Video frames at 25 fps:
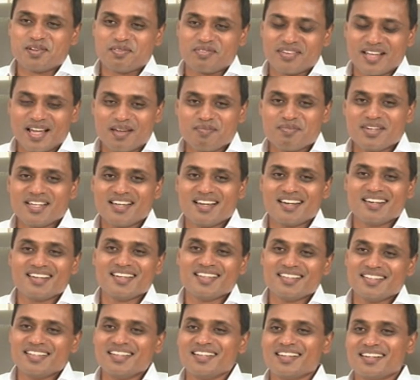ఫ్యామిలీ
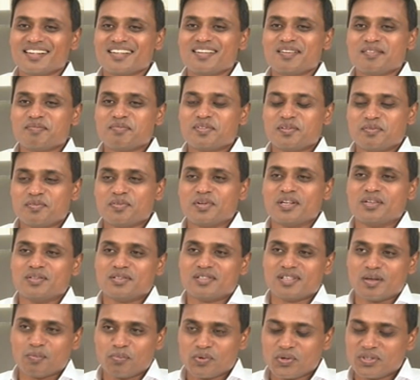అనేది ఇంకా వాళ్ళు
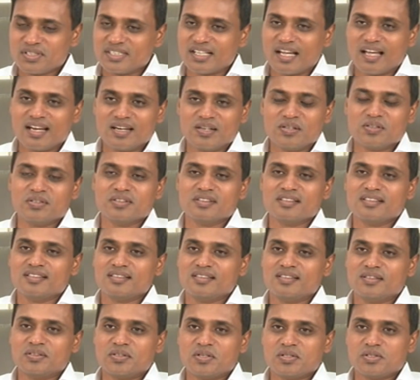సపోర్ట్ చాలా ఉంది
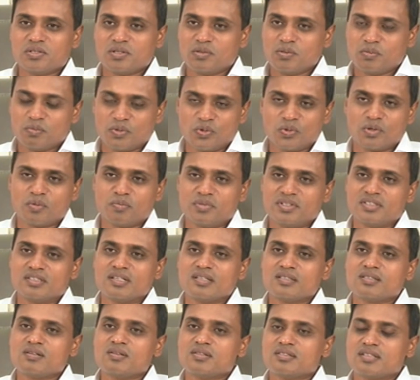ఈరోజు ఒక
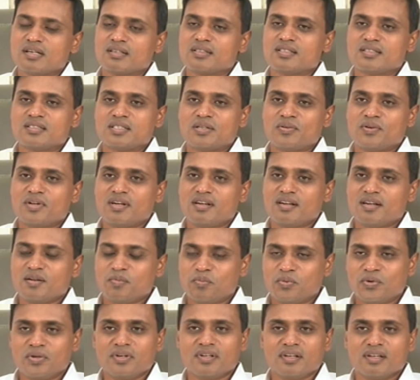బిజినెస్లో సక్సెస్ అవ్వాలన్నా
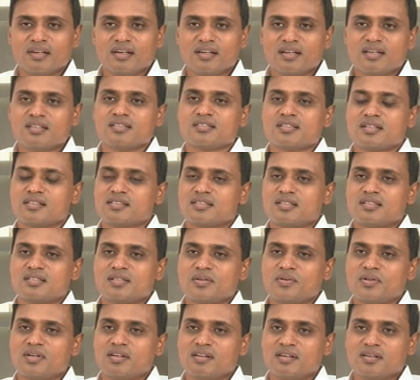పొలిటికల్గా సక్సెస్
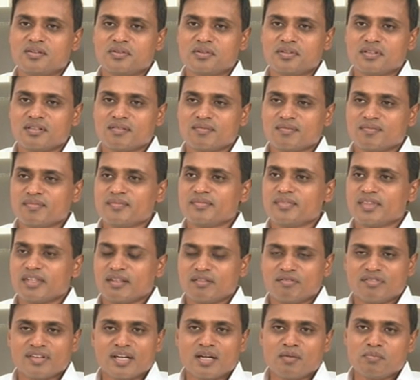అవ్వాలన్నా కూడా
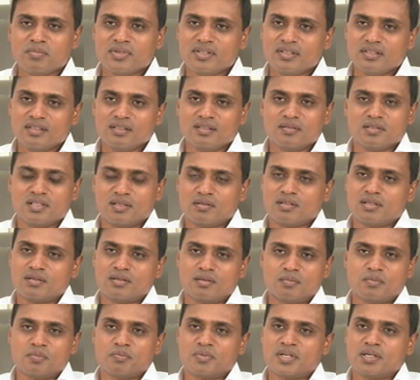ఫ్యామిలీ
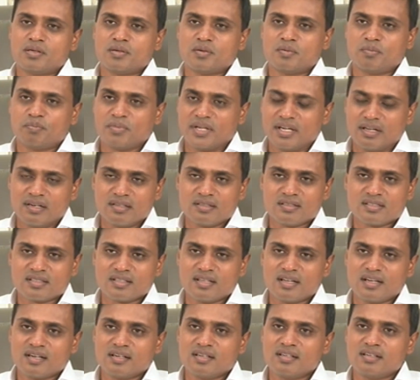అంటే పేరెంట్స్
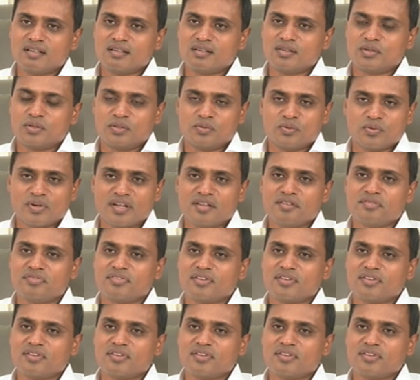కానీ అటు వైఫ్